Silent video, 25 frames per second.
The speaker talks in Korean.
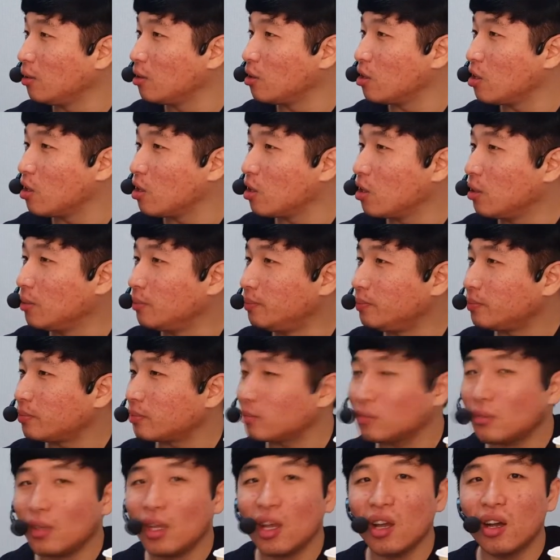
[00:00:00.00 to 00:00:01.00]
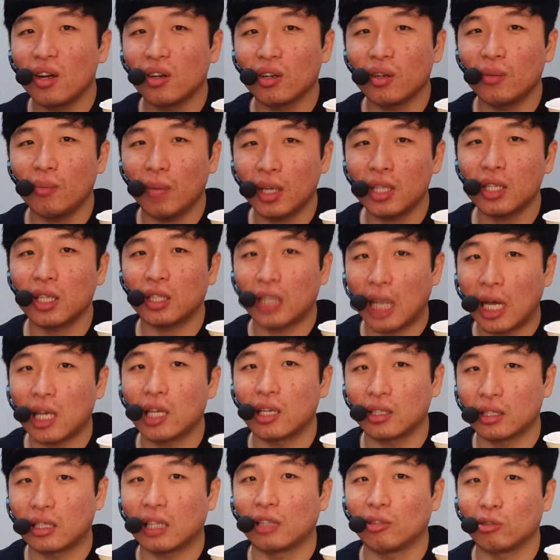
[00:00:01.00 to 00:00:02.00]
어, 친구들도 알아들을 거예요. 맞아, 다
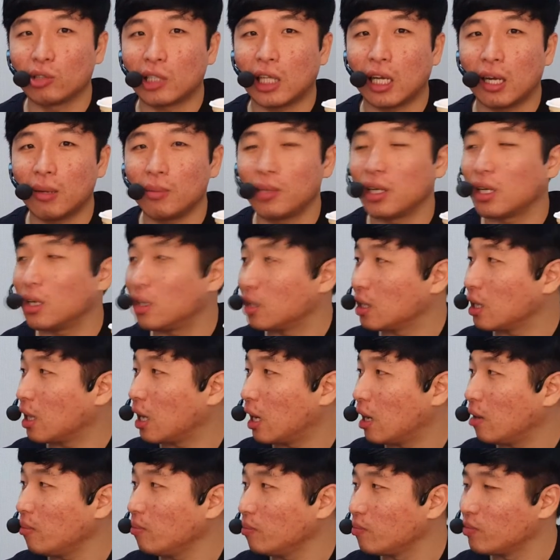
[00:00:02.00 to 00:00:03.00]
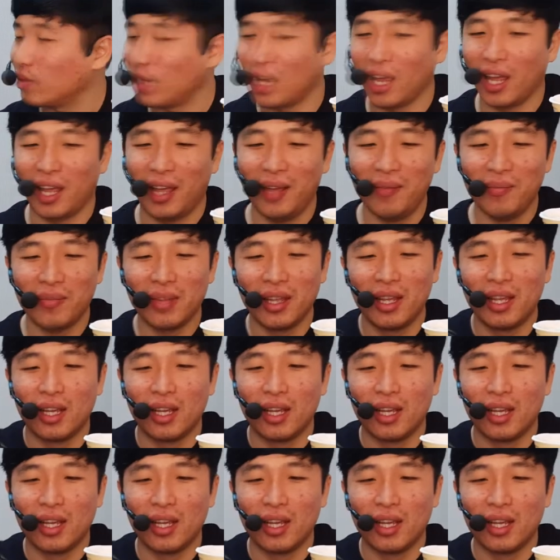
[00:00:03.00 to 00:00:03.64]
경상도 사람일 거니까. 맞아요. 네.